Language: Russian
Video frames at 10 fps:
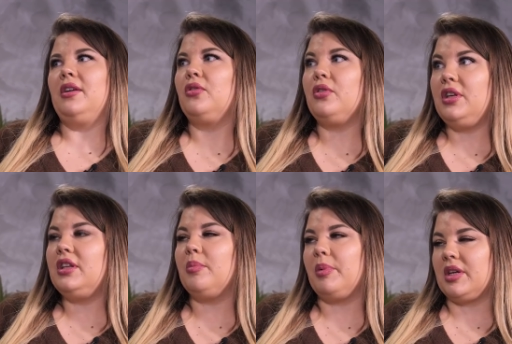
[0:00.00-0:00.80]
Я говорю, не
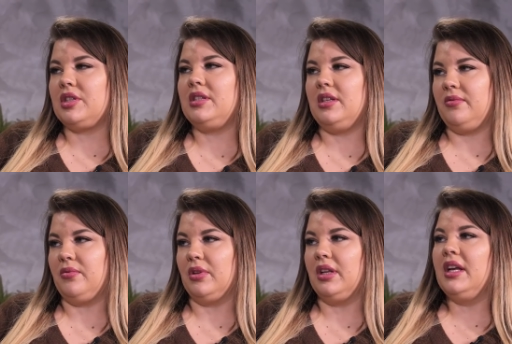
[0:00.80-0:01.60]
ты, покажи
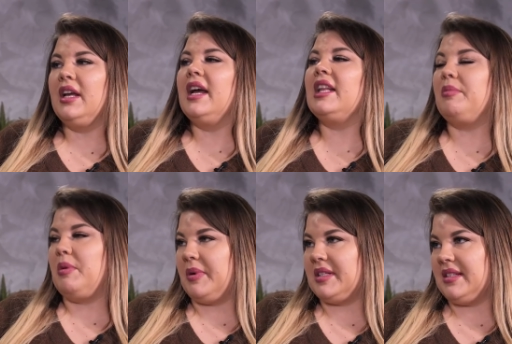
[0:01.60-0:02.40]
телефон. Она
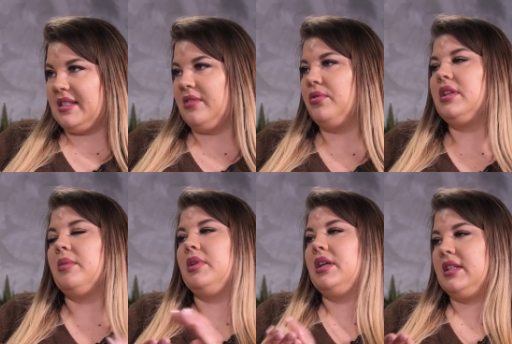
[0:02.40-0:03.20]
мне показала телефон,
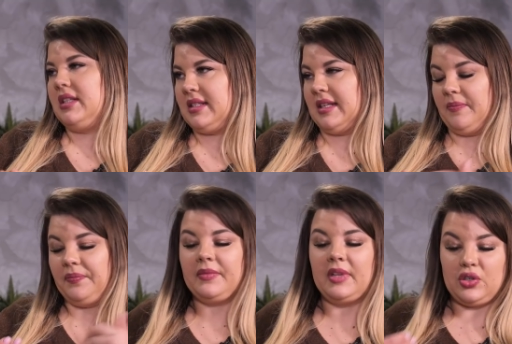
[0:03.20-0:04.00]
там было ГДЗ.
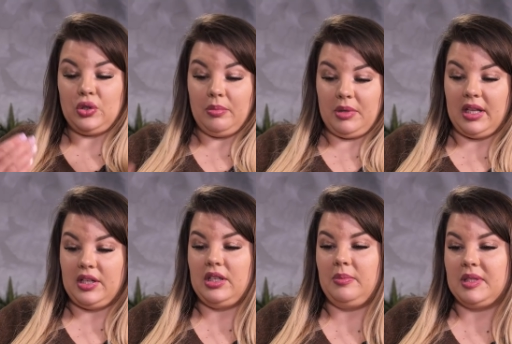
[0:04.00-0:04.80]
На что мне
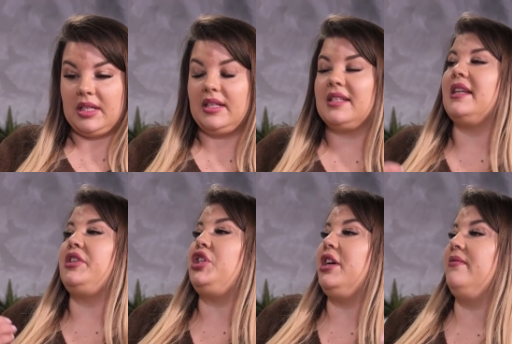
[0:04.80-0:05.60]
начали писать,
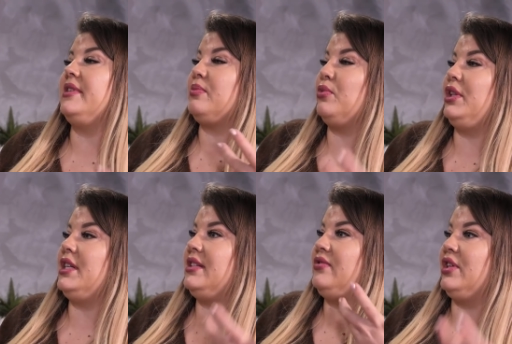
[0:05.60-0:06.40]
зачем вы
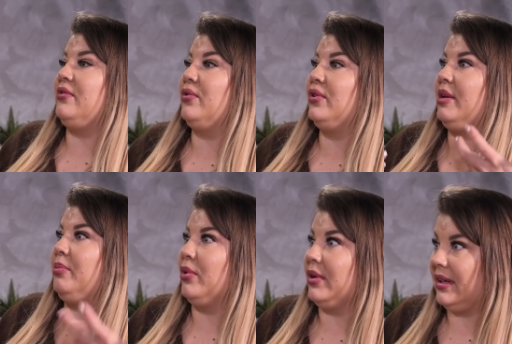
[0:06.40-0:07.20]
смотрите в телефон
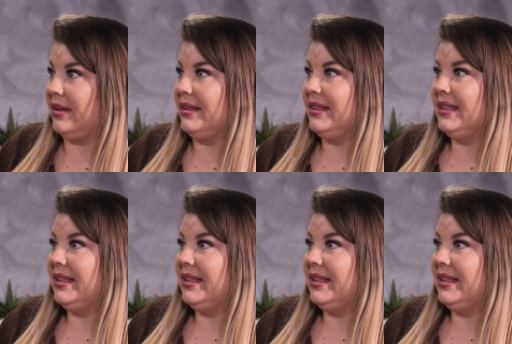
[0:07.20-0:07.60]
ребенка?